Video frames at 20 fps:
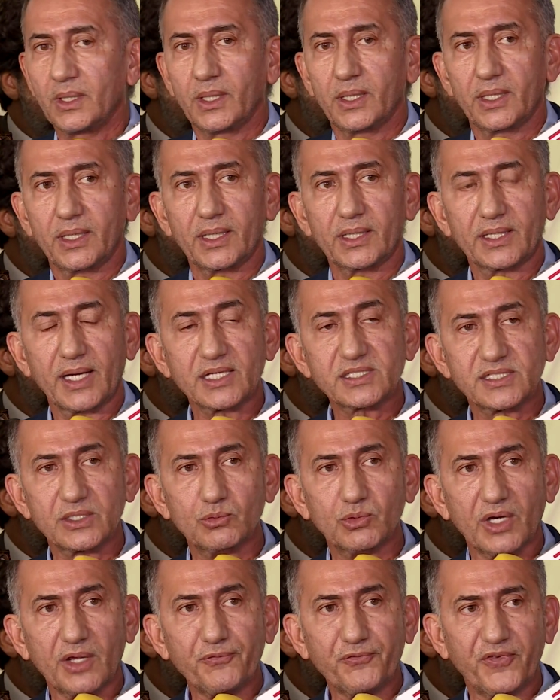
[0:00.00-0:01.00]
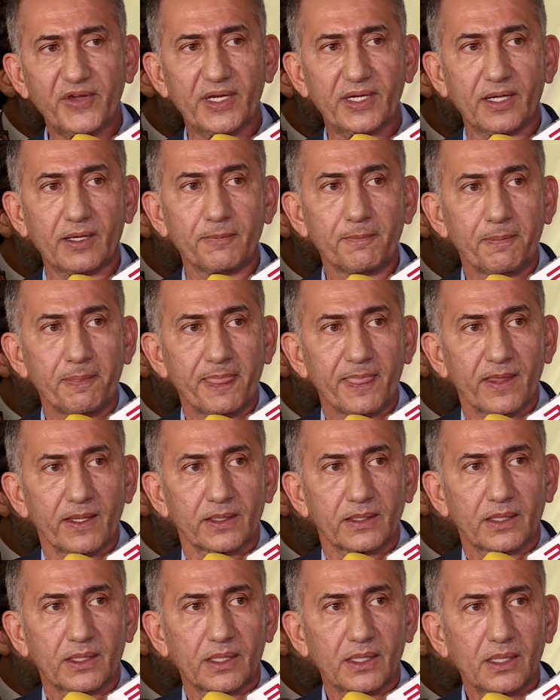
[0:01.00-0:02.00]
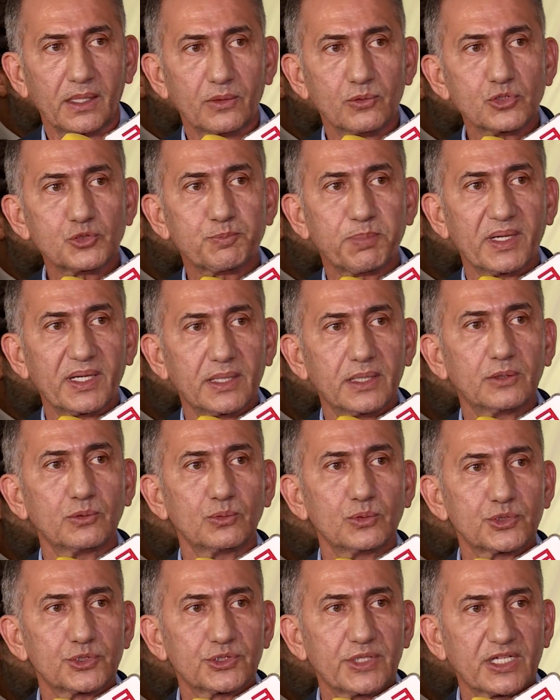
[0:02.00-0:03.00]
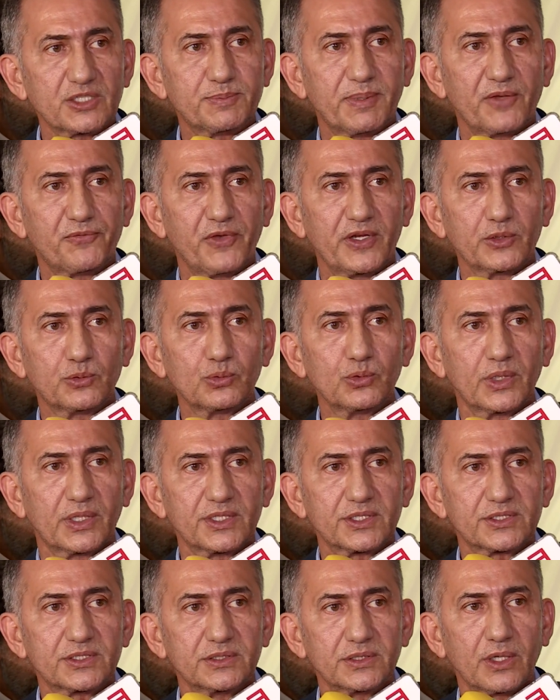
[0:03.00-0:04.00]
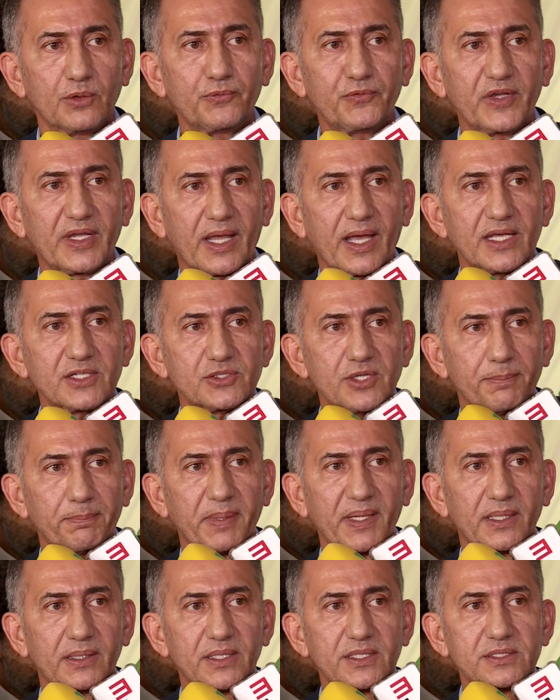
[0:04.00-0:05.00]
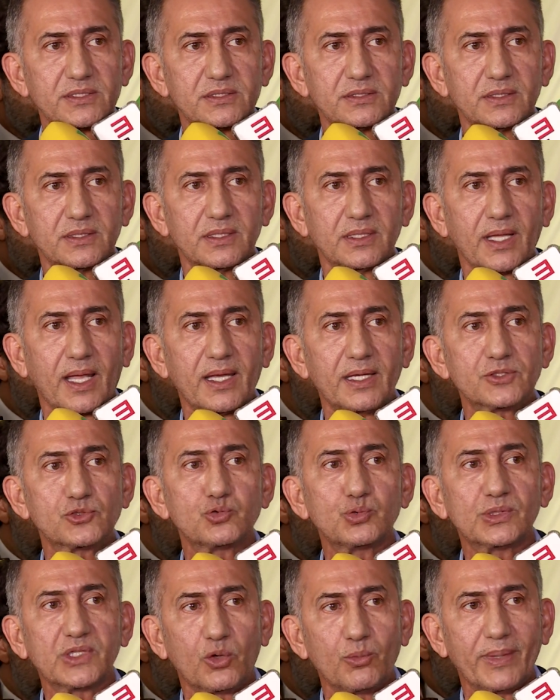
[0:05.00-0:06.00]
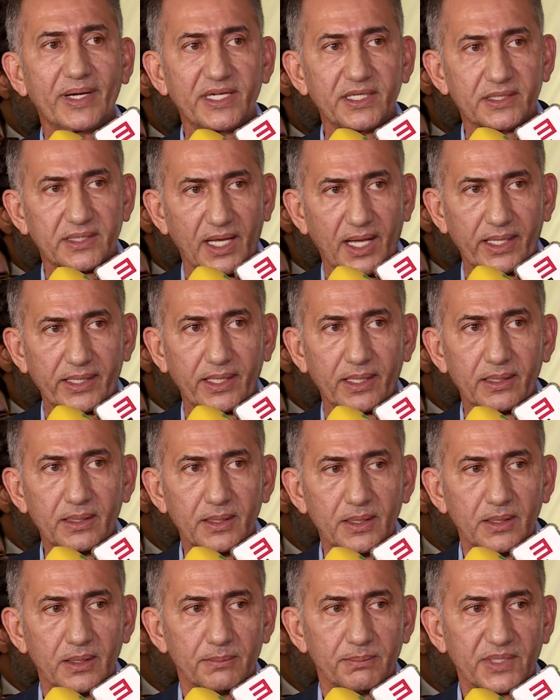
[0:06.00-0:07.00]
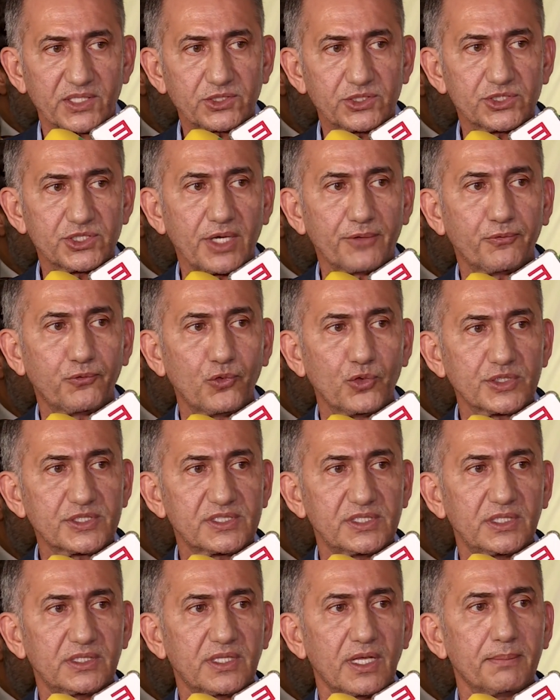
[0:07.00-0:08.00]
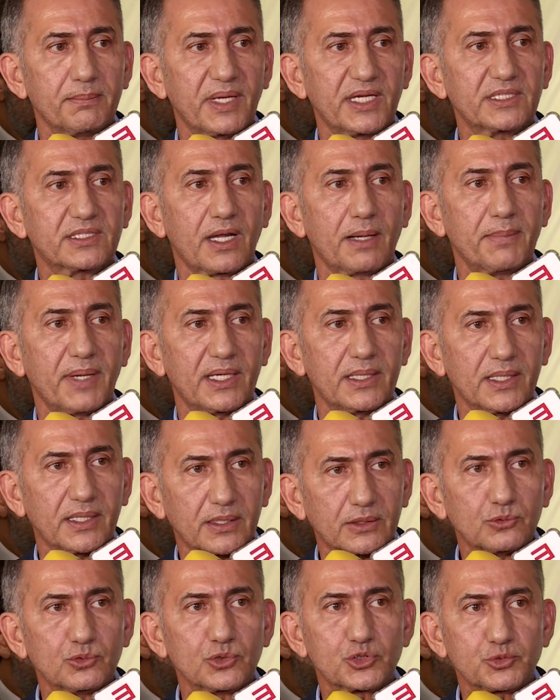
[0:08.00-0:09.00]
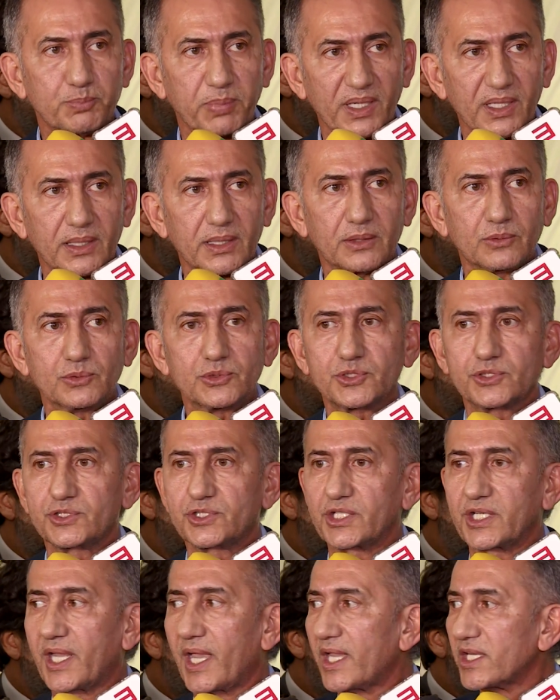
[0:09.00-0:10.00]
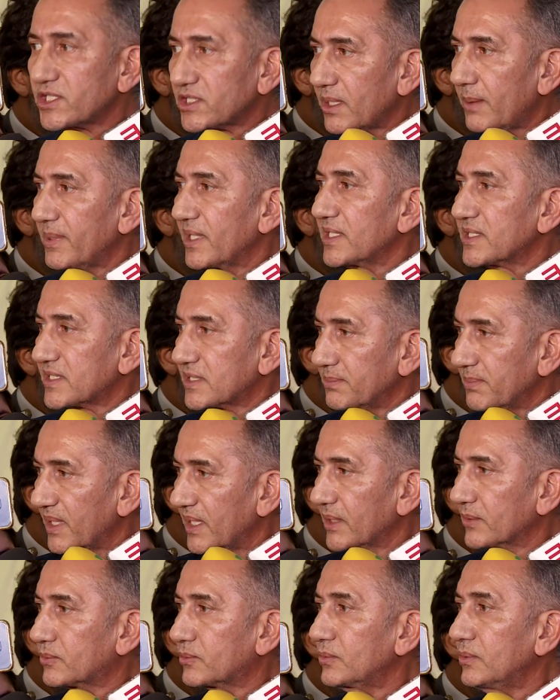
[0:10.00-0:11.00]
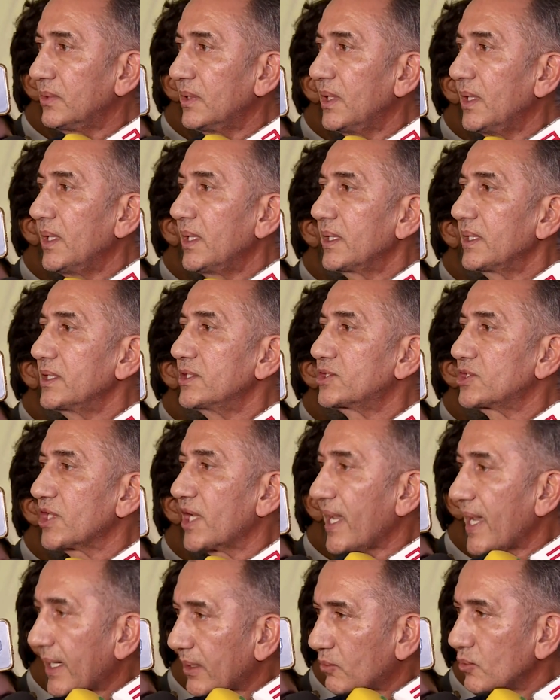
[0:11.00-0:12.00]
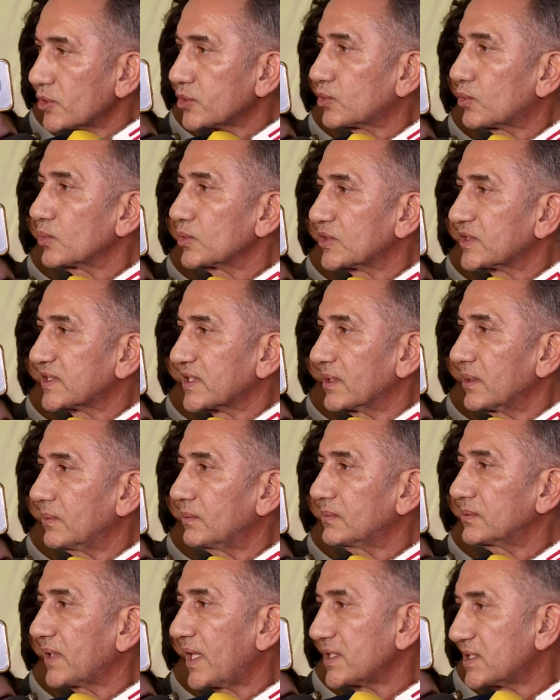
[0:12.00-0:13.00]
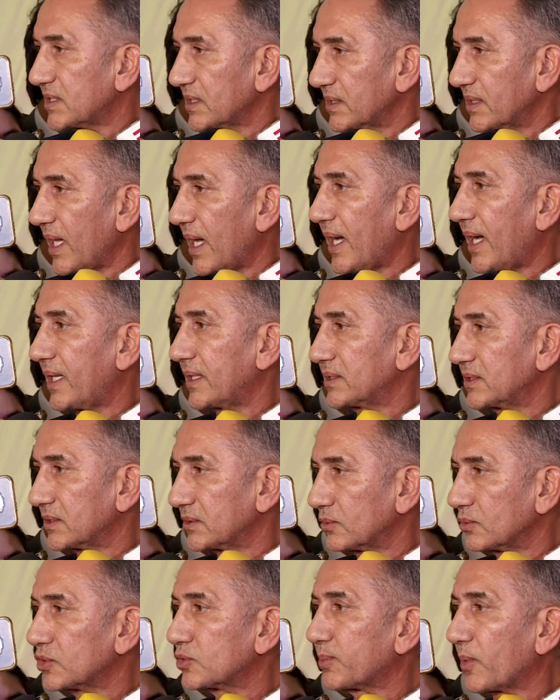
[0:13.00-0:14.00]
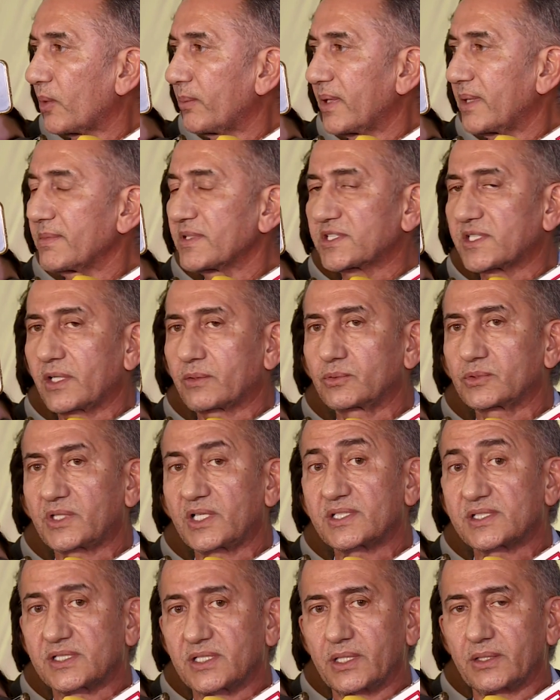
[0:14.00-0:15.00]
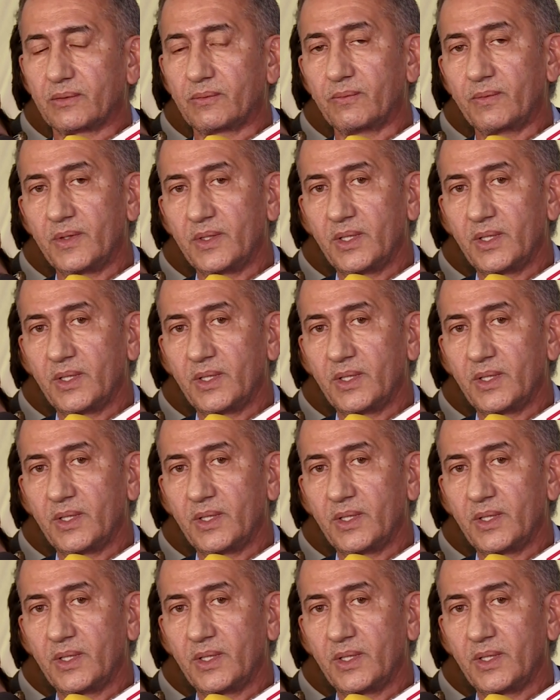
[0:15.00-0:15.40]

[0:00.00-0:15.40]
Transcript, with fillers: é, na segunda-feira. Que os planos das prefeituras não ficassem apenas na ajuda humanitária, mas que já fosse também trabalhando os planos de restabelecimento e de reconstrução das cidades, dos problemas que aconteceram.